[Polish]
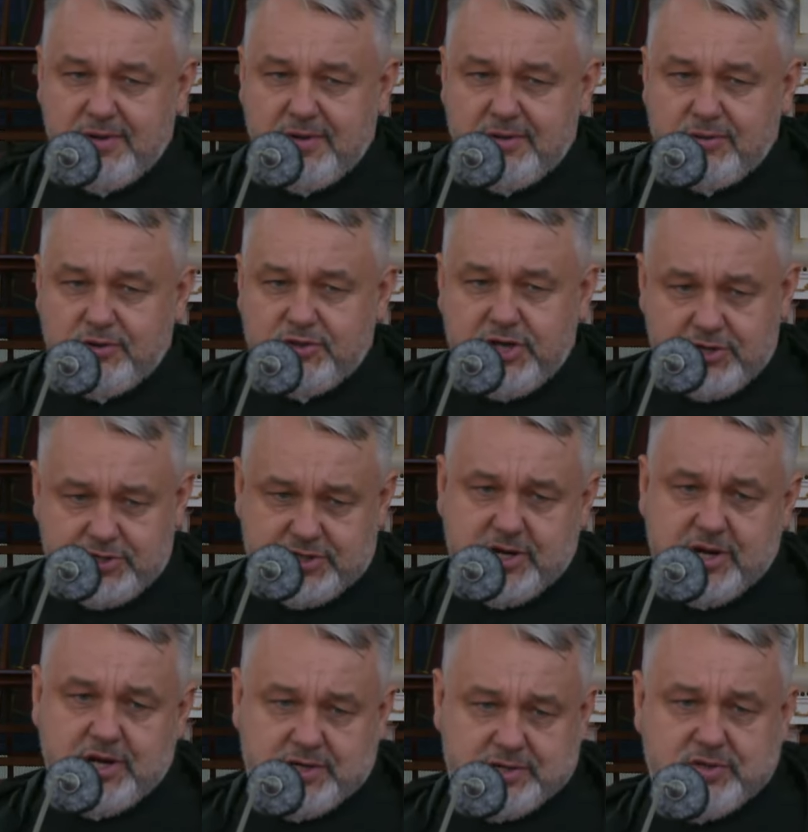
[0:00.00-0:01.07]
To
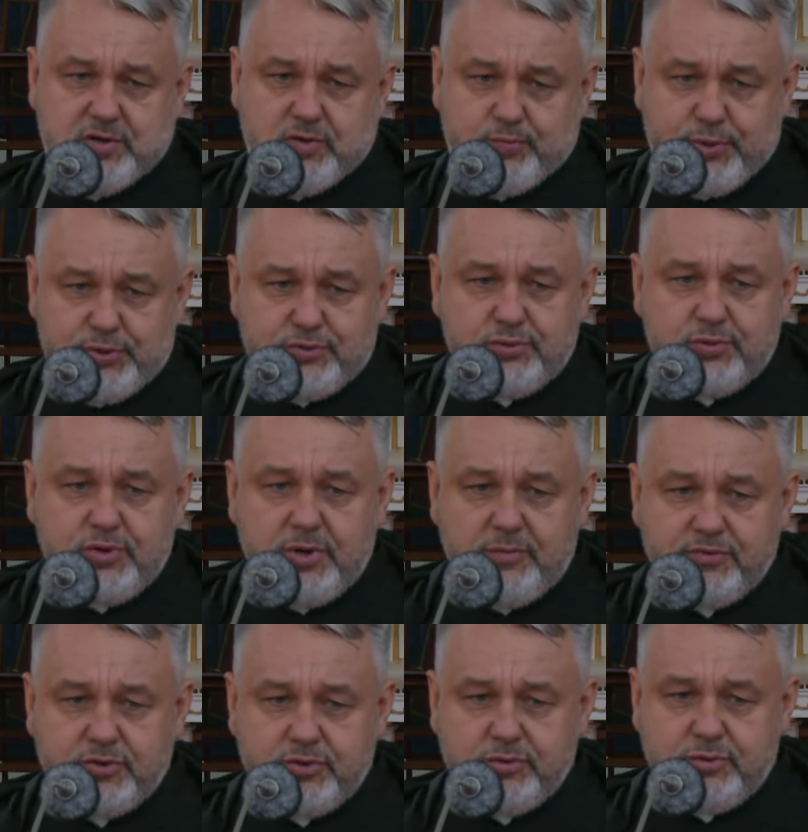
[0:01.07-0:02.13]
księża e, posługują
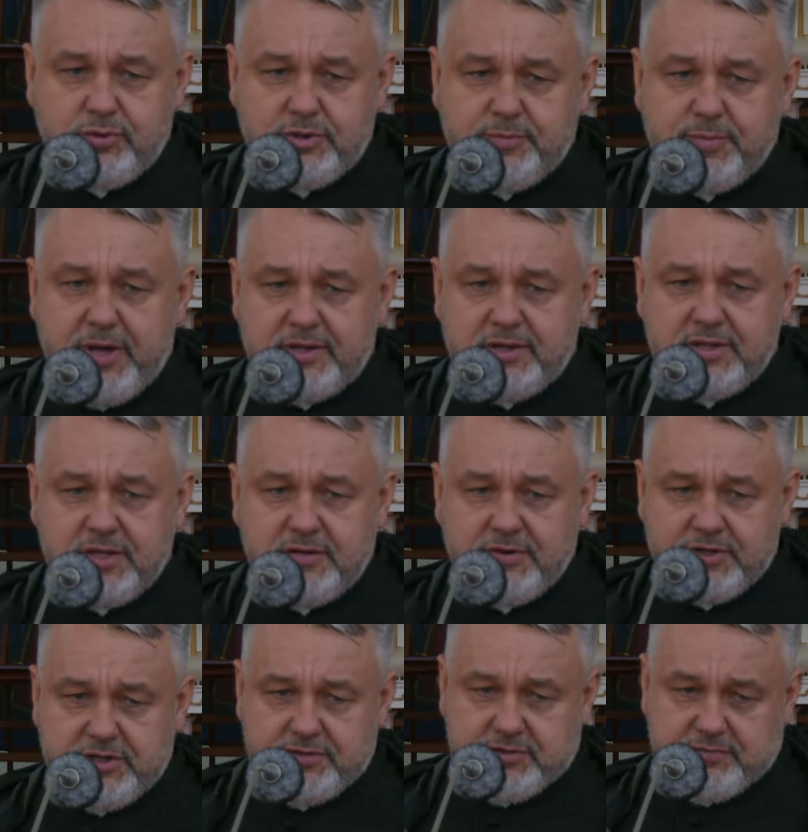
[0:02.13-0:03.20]
wśród ludzi biednych,
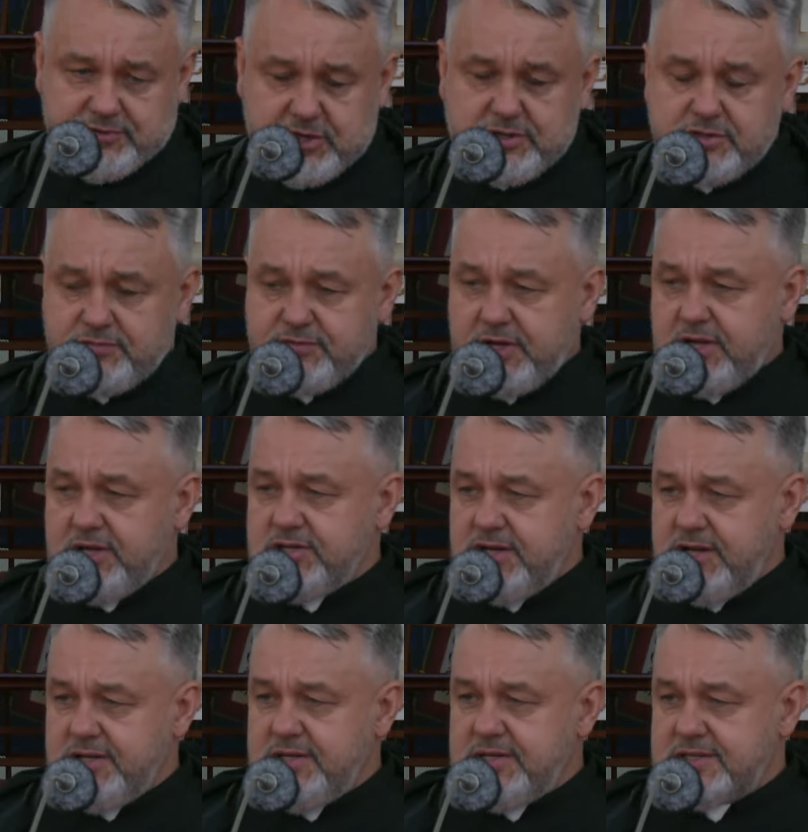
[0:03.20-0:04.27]
właśnie często w takich
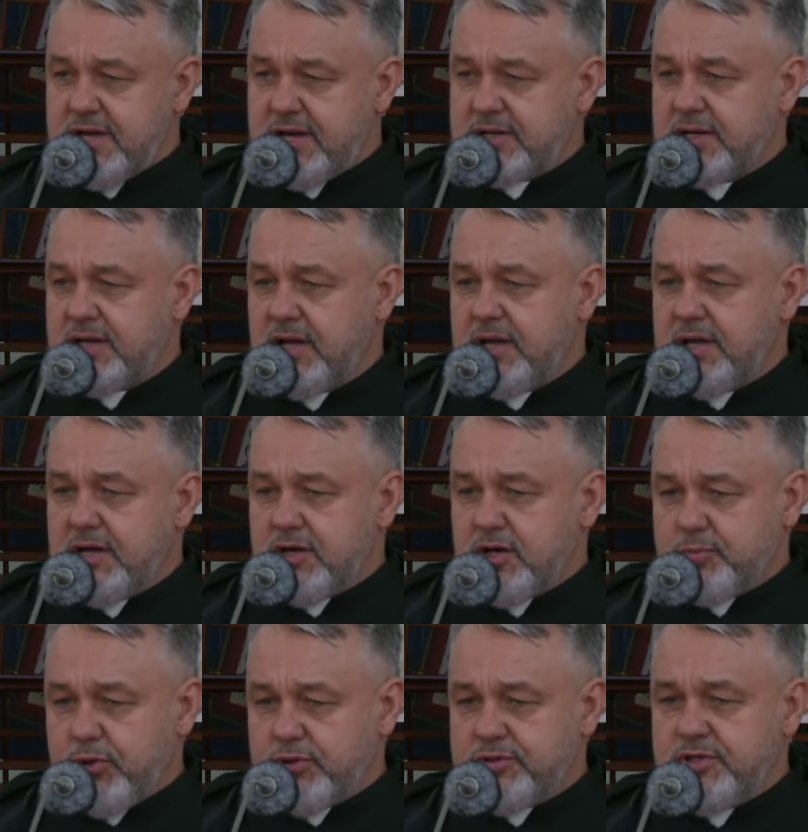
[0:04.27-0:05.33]
dzielnicach
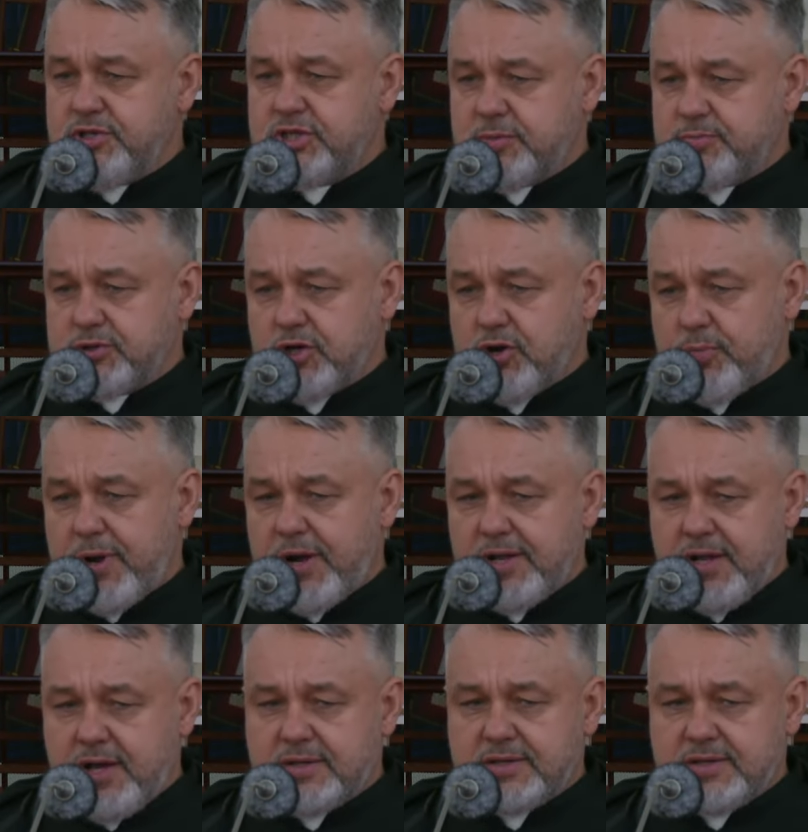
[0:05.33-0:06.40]
robotniczych,
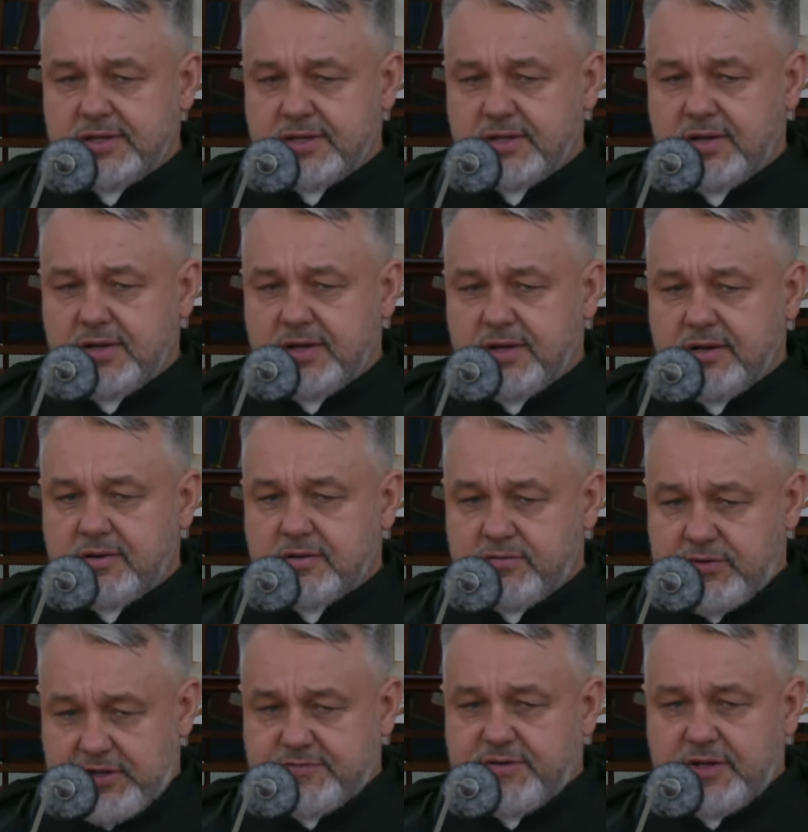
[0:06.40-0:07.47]
przykopalnianych, w
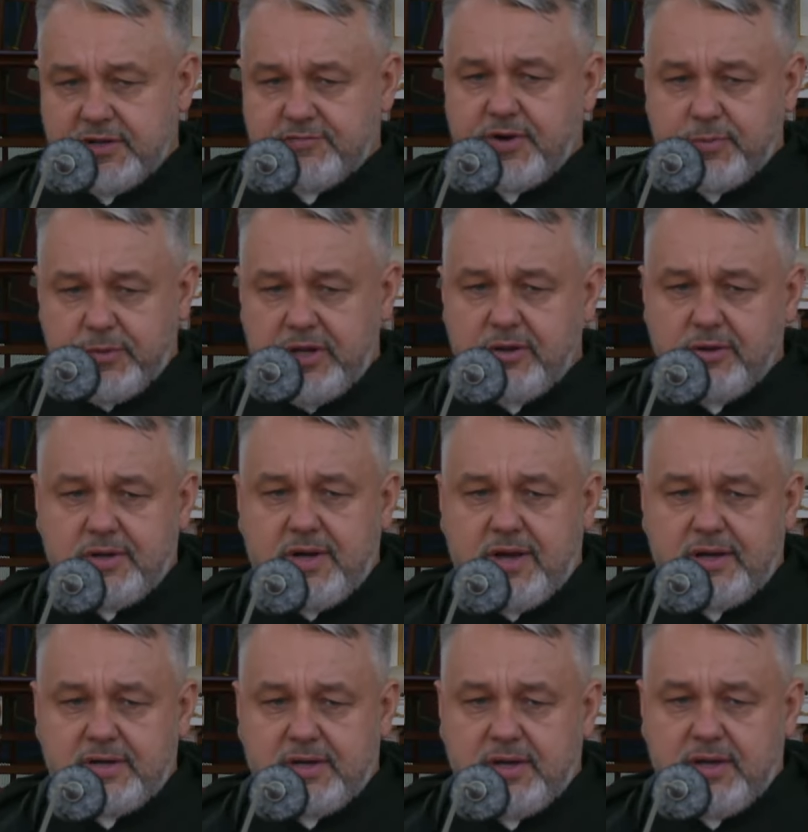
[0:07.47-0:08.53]
tak zwanych
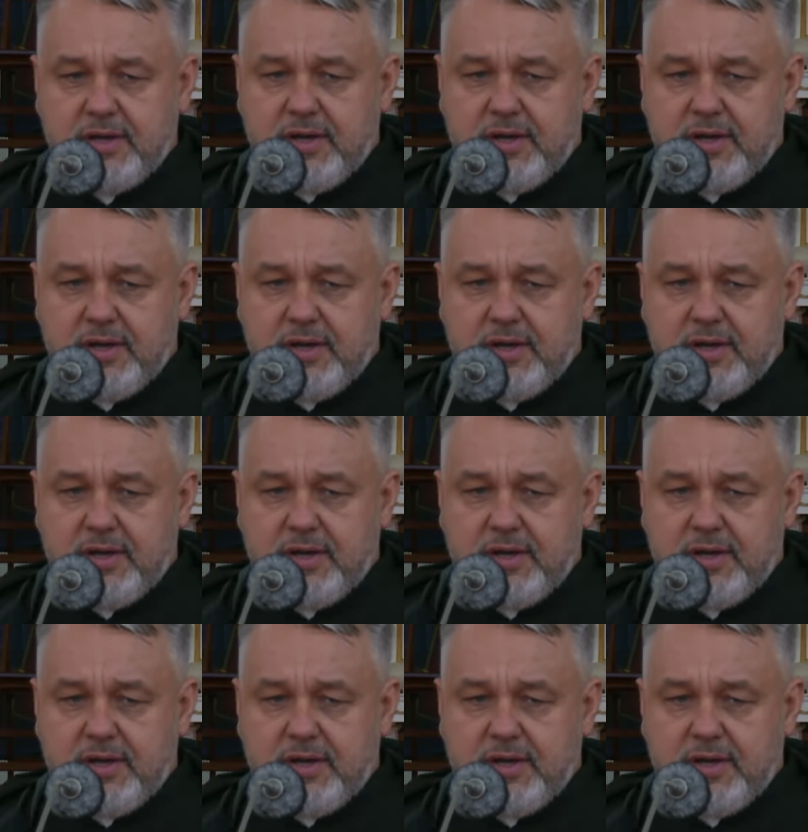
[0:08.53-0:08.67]
familokach.